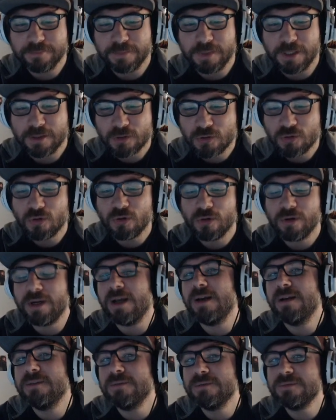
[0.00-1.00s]

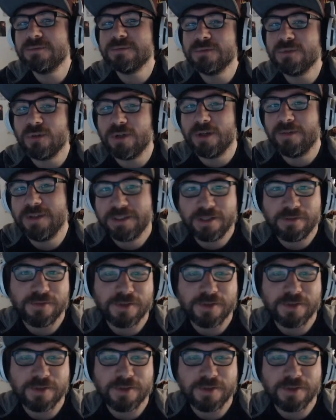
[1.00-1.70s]
ancora non avete